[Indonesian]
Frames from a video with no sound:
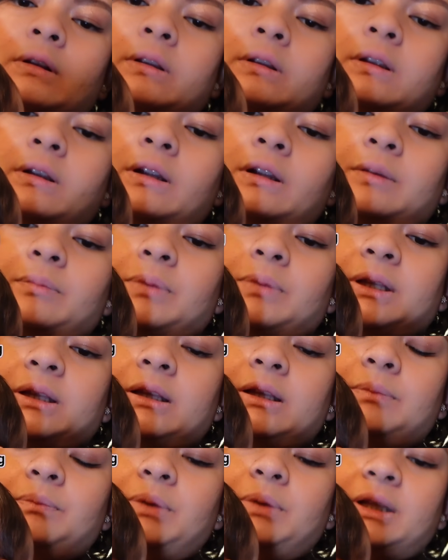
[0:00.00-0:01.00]

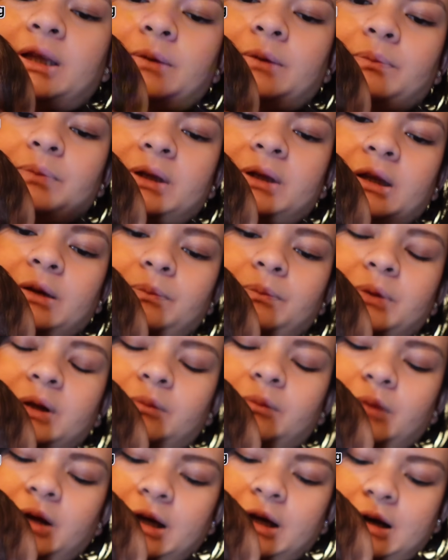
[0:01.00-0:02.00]
dilipat-lipat lipat-lipat
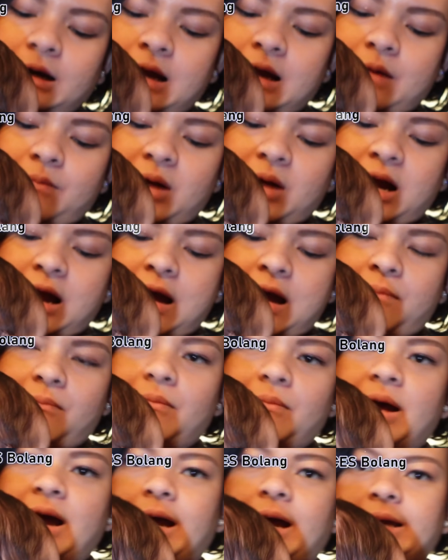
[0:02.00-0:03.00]
biar nggak
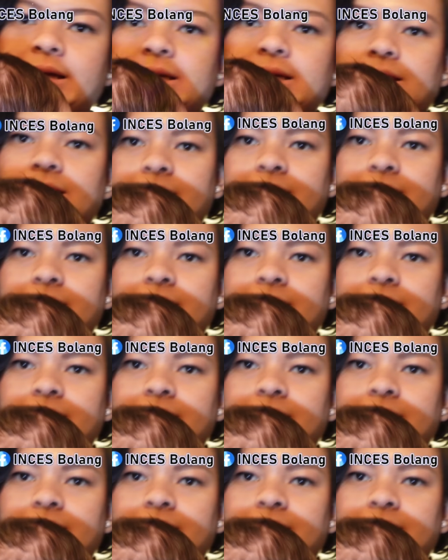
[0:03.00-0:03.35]
mengambai